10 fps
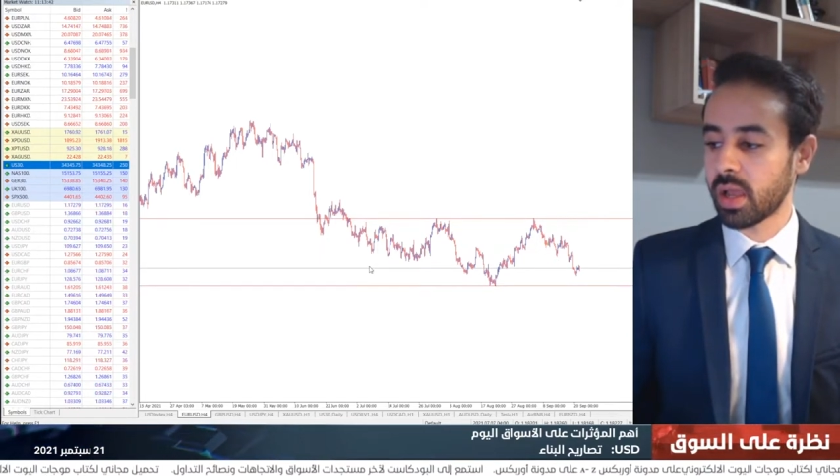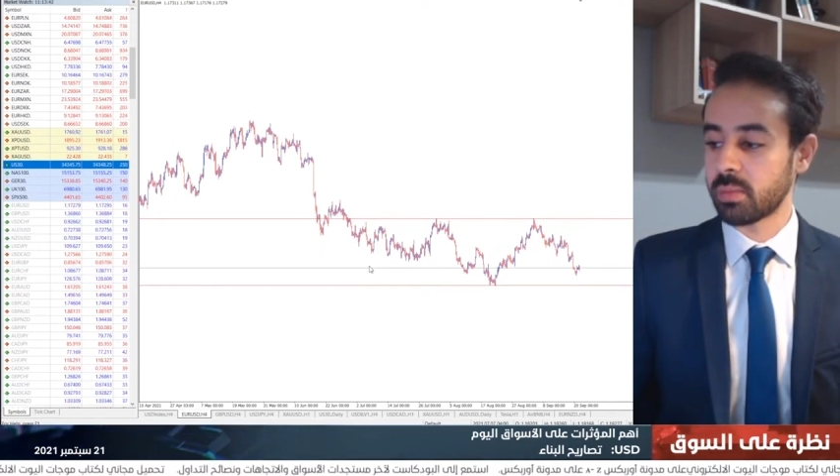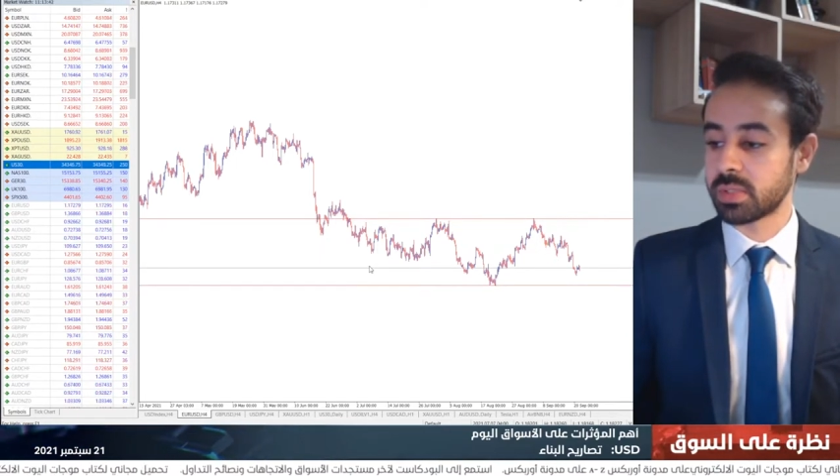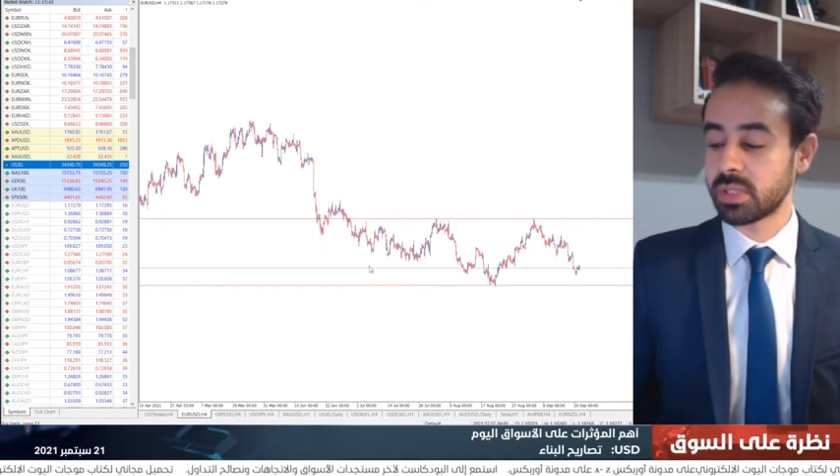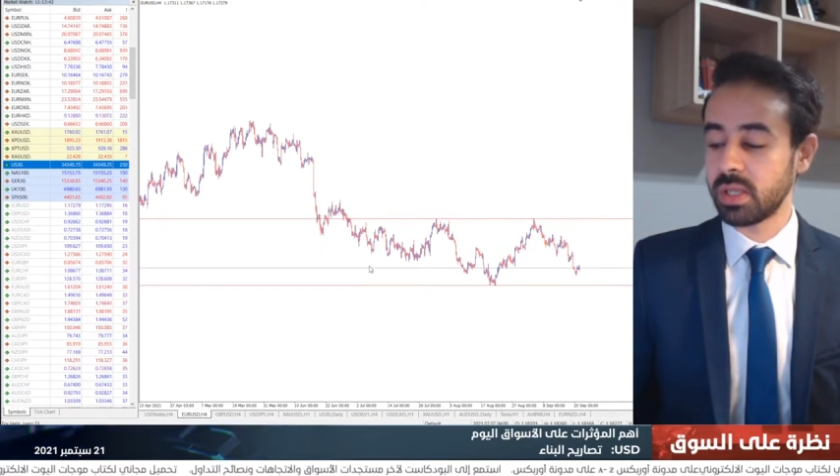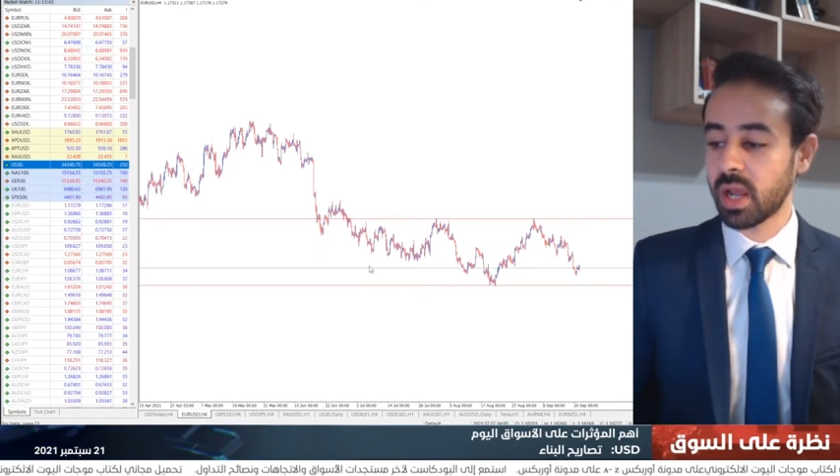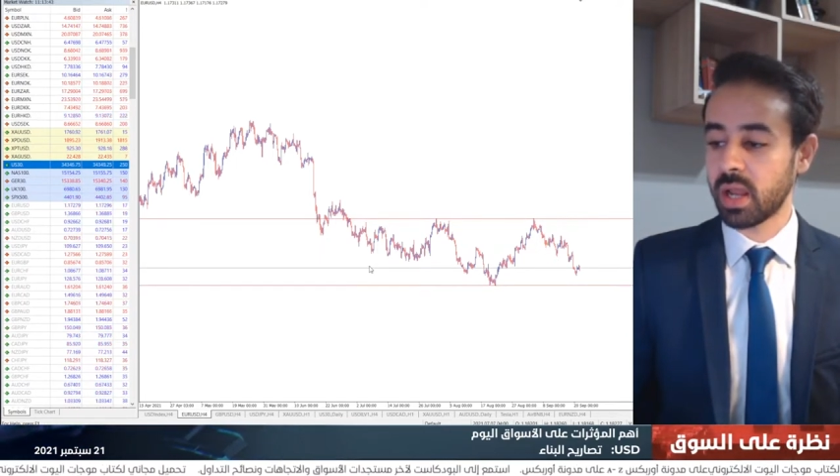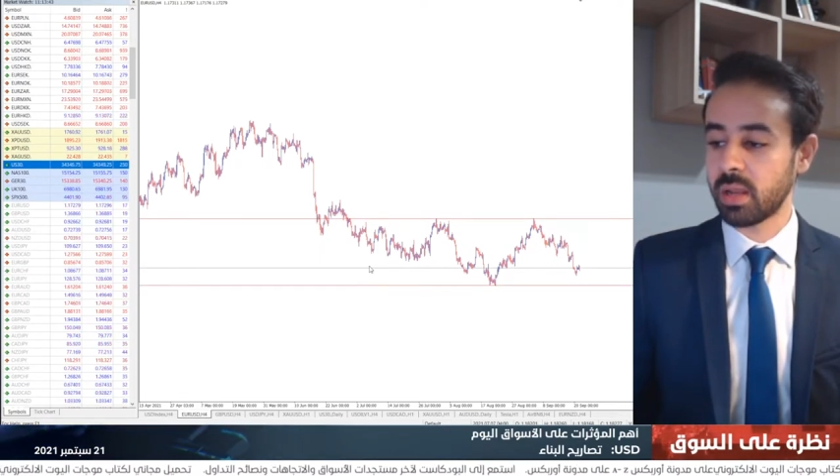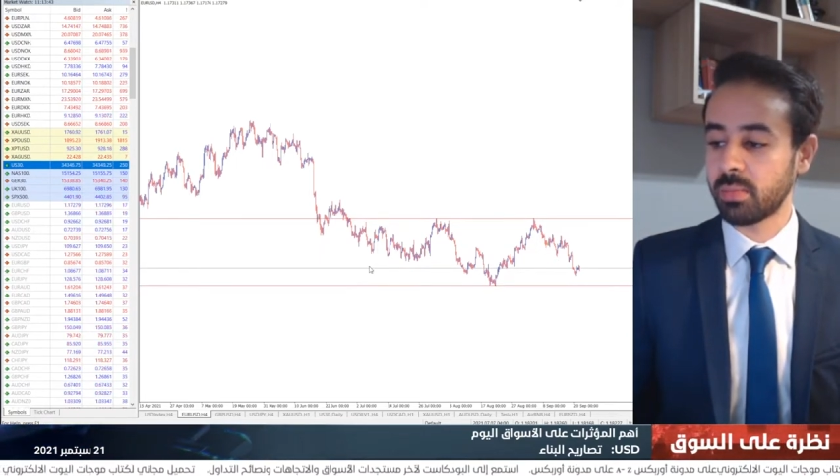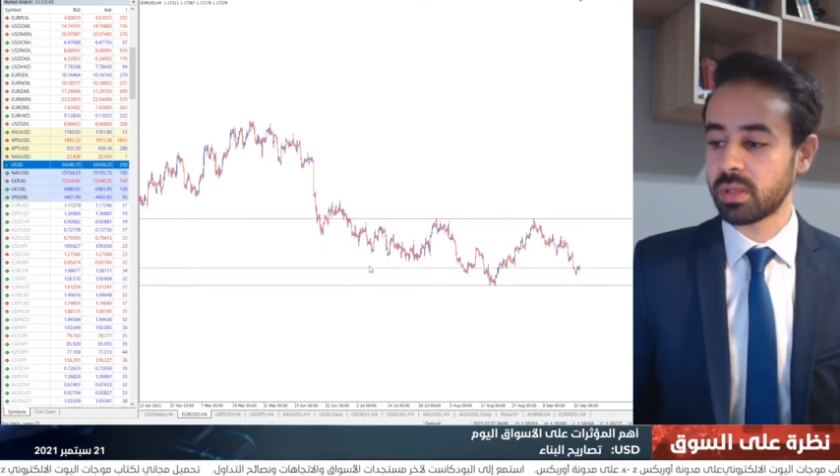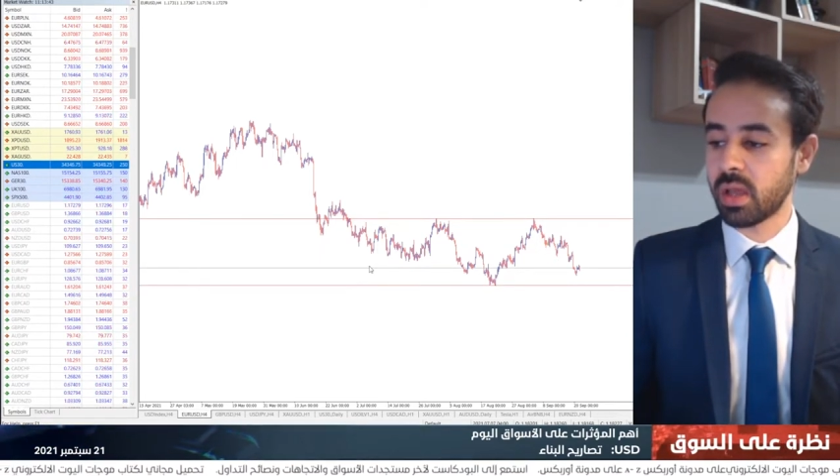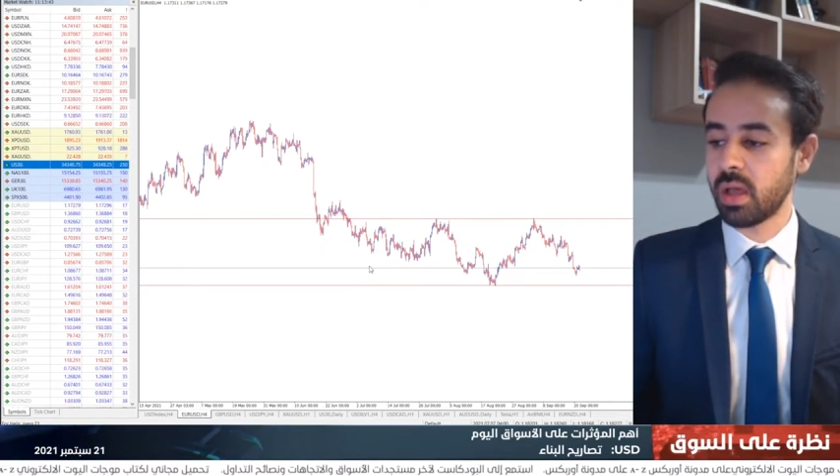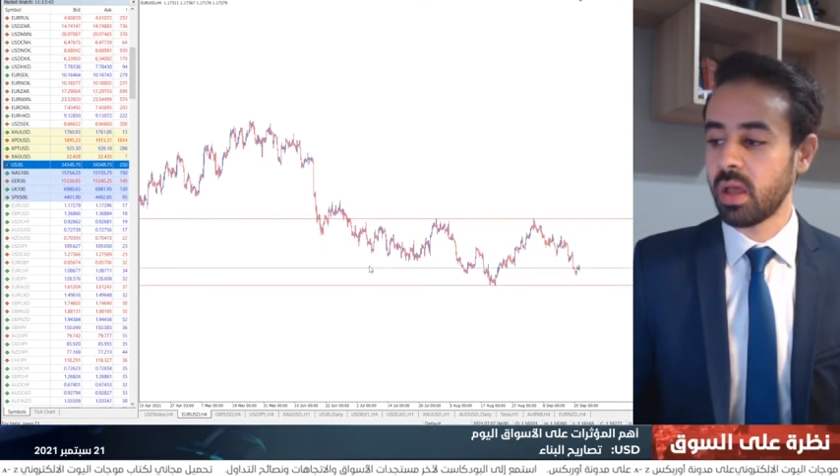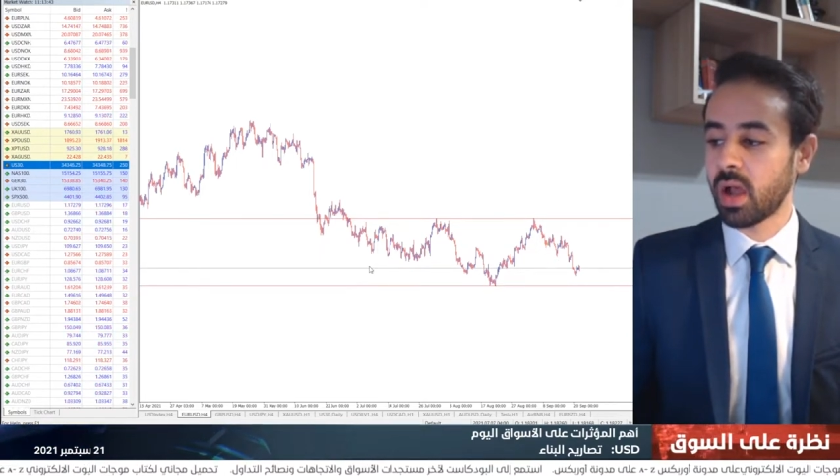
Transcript: 50 على المدى